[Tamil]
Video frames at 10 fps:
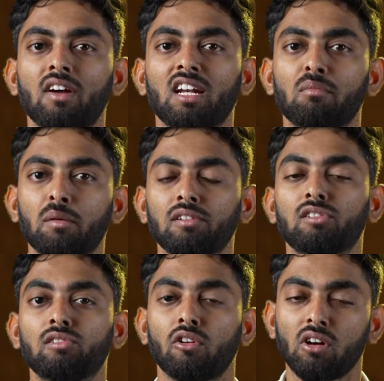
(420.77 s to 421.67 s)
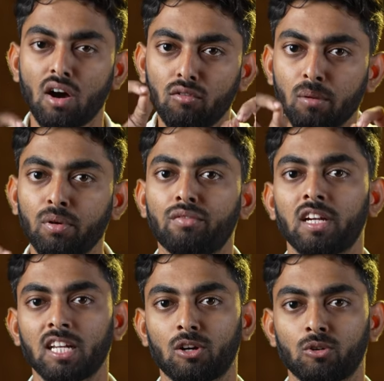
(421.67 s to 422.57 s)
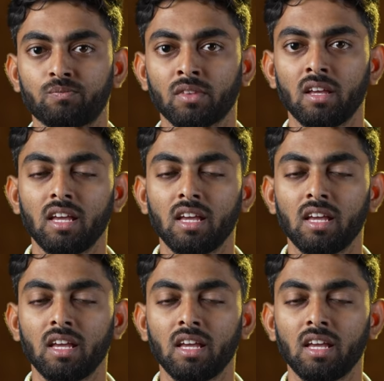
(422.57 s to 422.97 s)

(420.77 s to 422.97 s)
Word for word: வேண்டாமா அப்படின்னு சொல்லி சொல்லுவாங்க அவ்வளோ பர்ஃபெக்டாக இருக்கும்